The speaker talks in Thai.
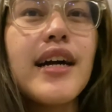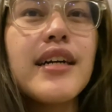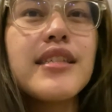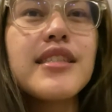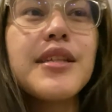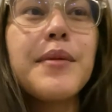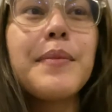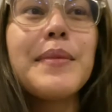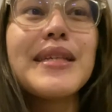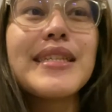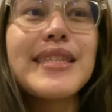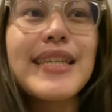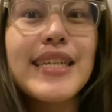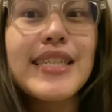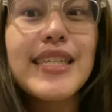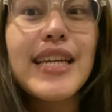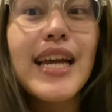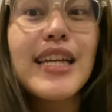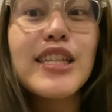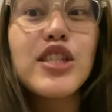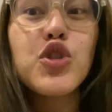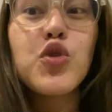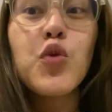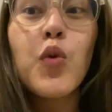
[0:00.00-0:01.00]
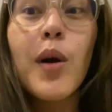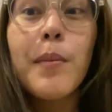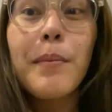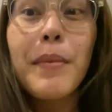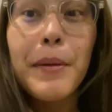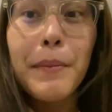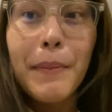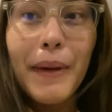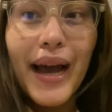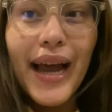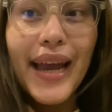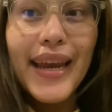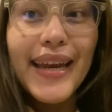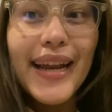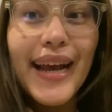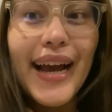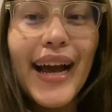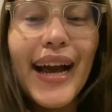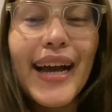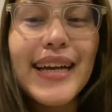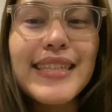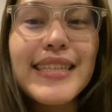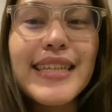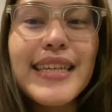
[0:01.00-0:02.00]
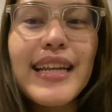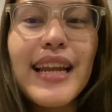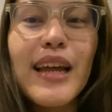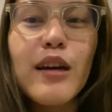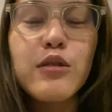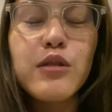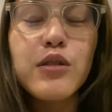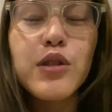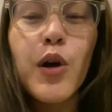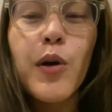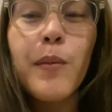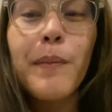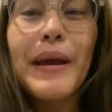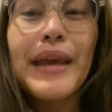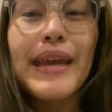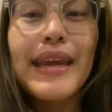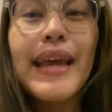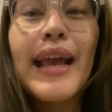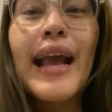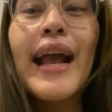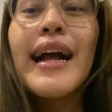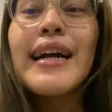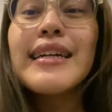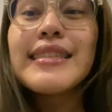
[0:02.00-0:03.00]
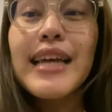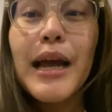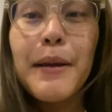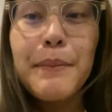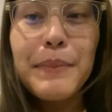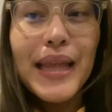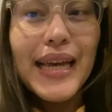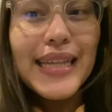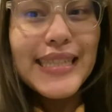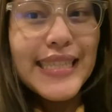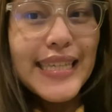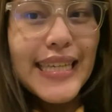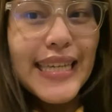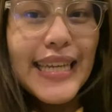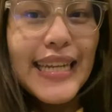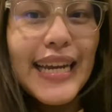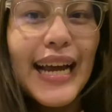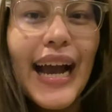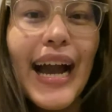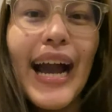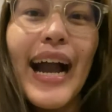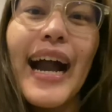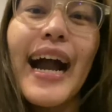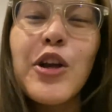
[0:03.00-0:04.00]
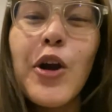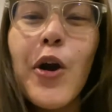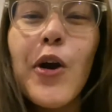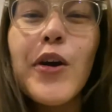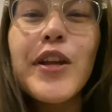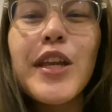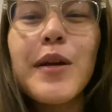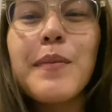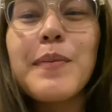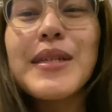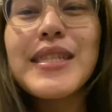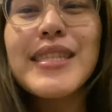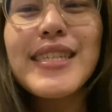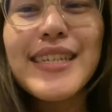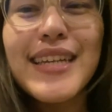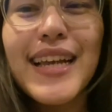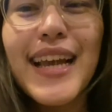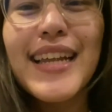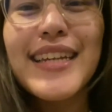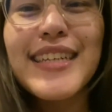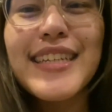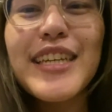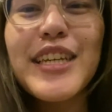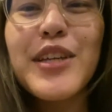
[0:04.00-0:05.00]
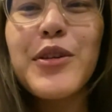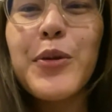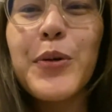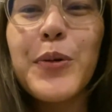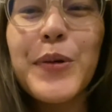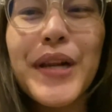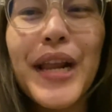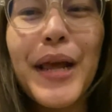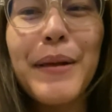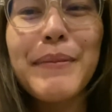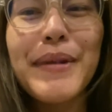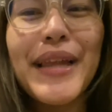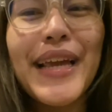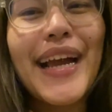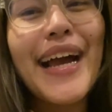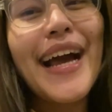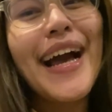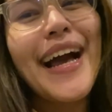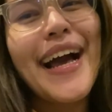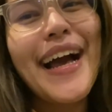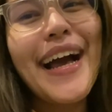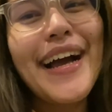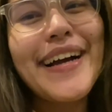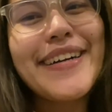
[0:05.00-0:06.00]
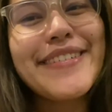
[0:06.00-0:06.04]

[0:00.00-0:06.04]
จะมีเซสชั่นช่วงบ่ายๆนะคะที่เราต้องไปทำหน้าที่นะคะก็เดี๋ยวไปเจอกันที่โรงแรมเลยค่ะ